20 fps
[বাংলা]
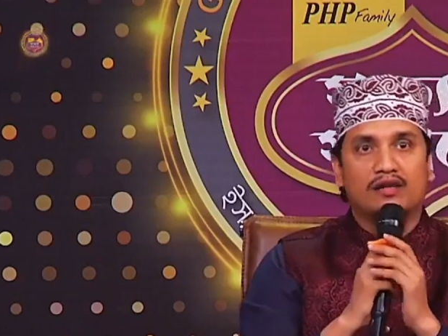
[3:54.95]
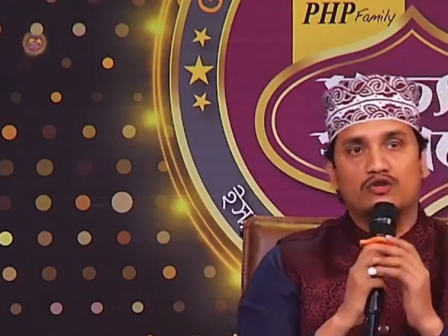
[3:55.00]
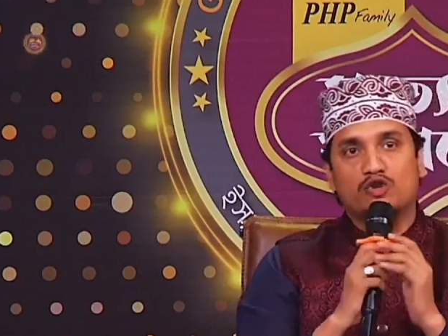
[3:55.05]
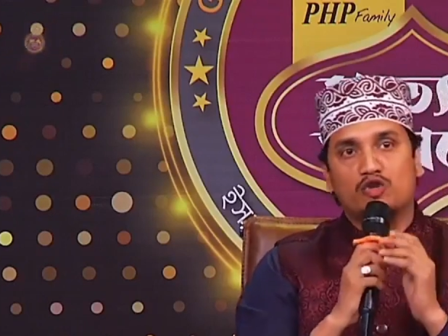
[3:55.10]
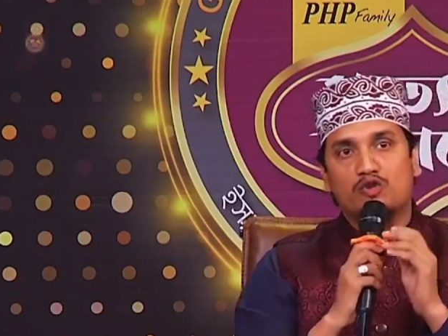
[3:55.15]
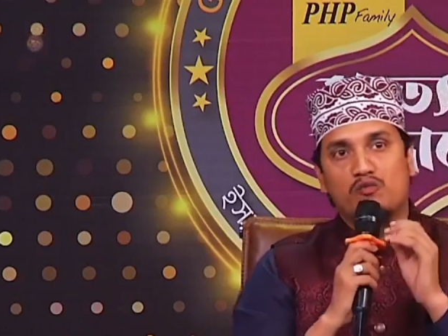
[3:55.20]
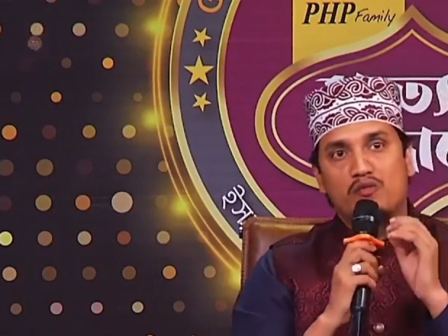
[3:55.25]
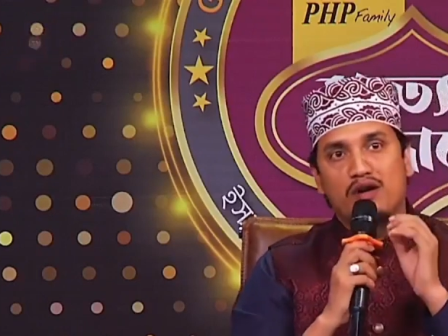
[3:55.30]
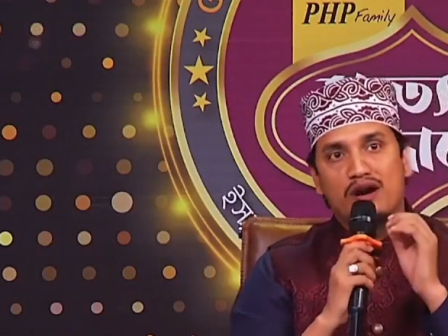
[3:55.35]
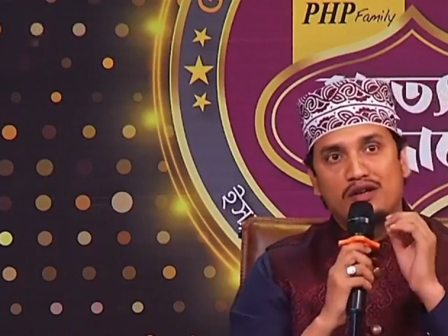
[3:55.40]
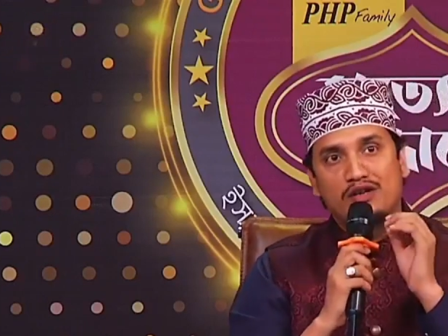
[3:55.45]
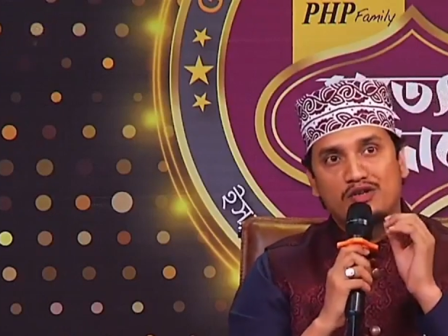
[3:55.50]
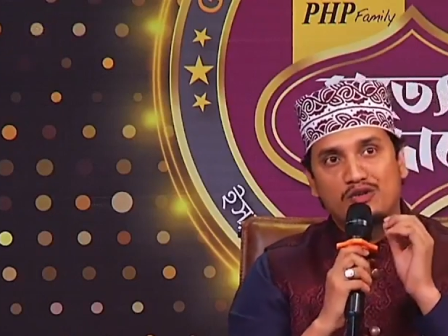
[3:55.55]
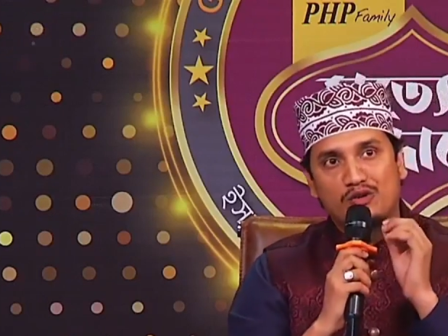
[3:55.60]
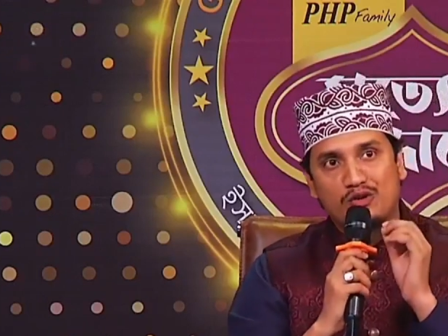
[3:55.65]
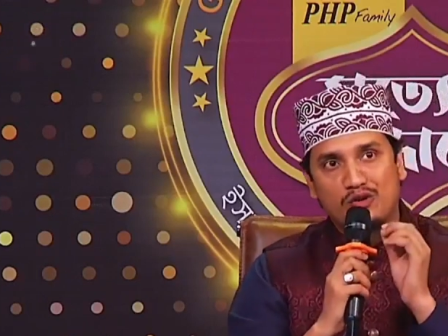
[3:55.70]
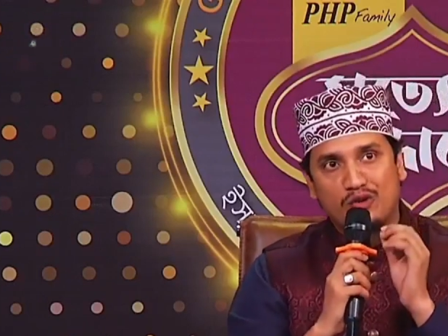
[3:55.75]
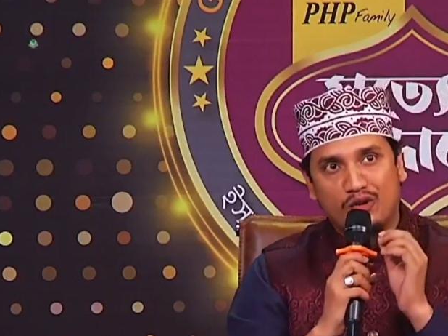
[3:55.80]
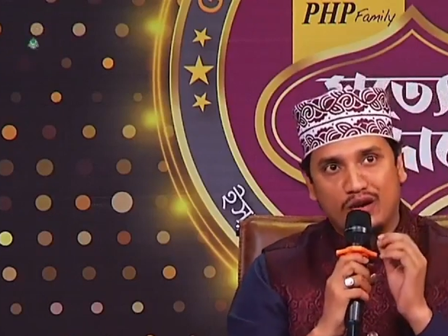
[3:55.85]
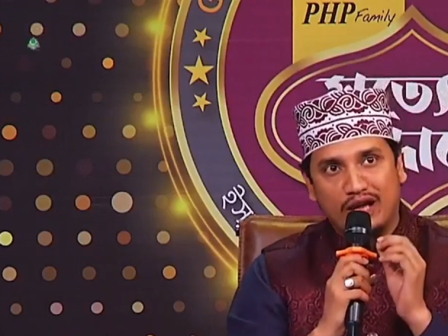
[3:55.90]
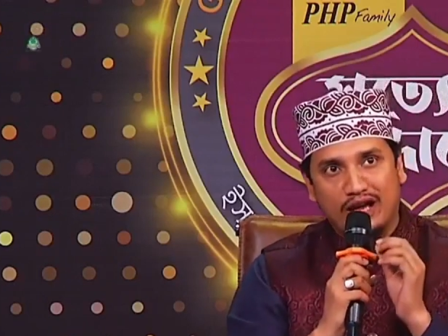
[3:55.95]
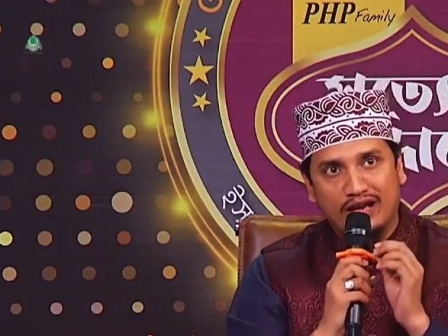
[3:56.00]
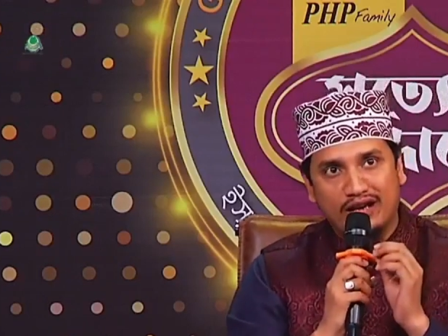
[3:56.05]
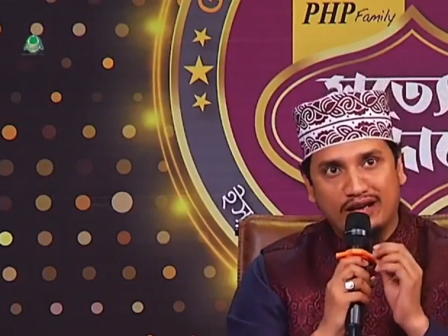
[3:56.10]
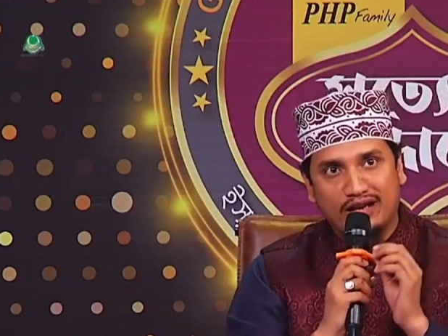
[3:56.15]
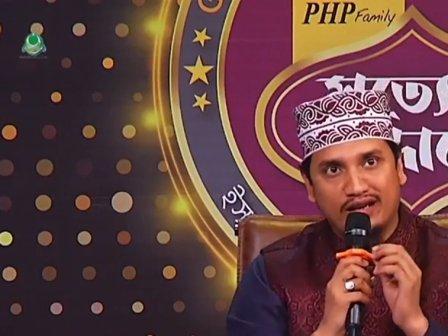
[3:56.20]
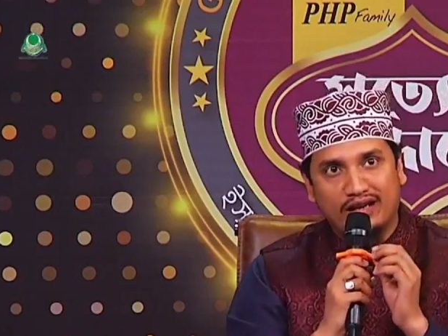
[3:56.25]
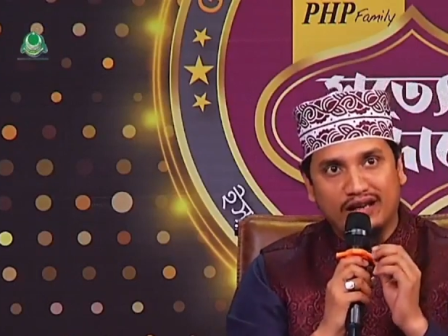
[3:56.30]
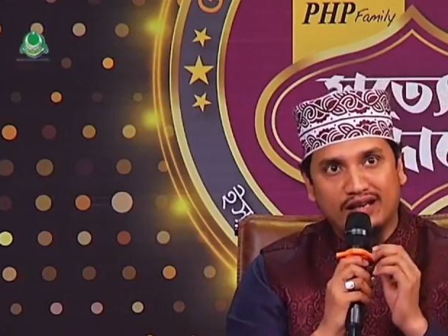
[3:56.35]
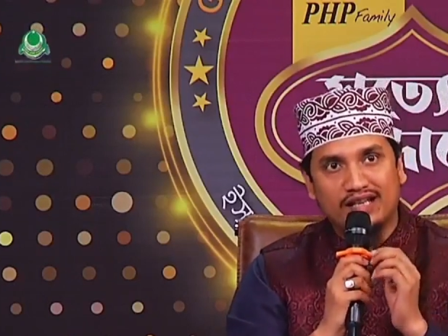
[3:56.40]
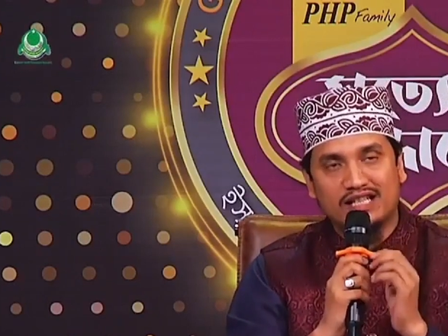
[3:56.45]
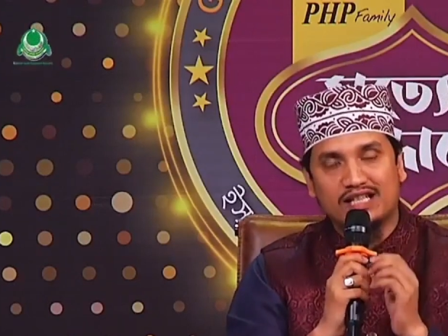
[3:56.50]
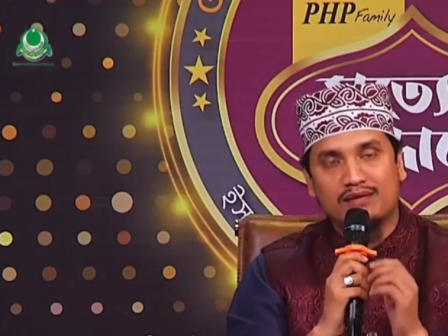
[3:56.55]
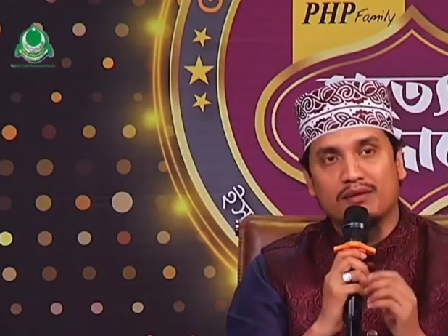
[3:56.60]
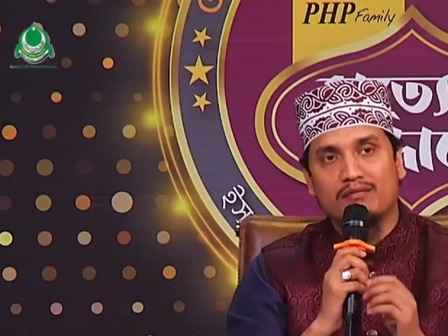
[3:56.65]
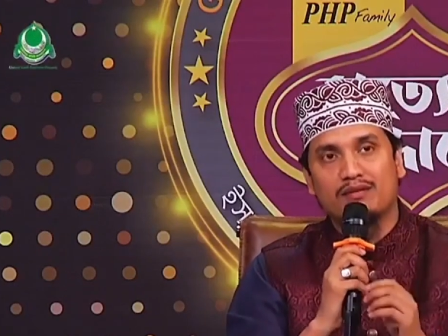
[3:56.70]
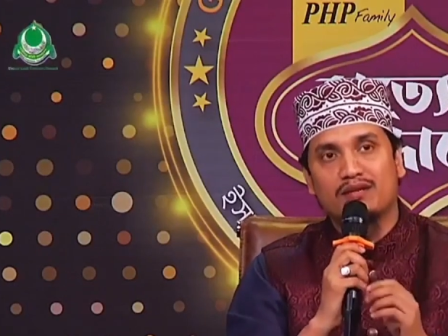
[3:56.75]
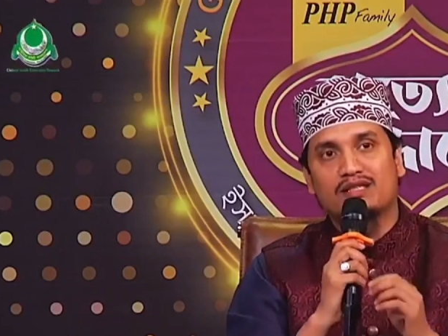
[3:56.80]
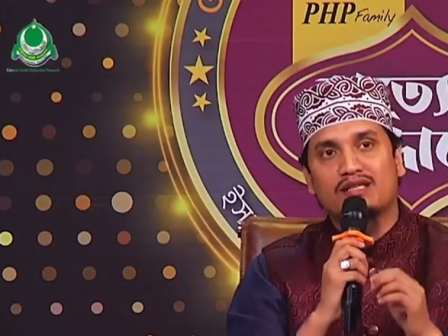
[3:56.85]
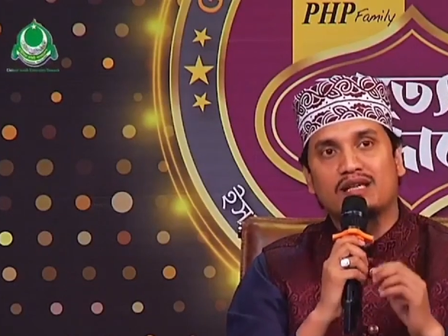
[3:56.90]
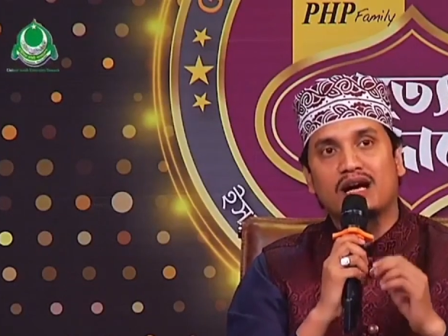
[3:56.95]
তুসমান নুরাইনকে যেভাবে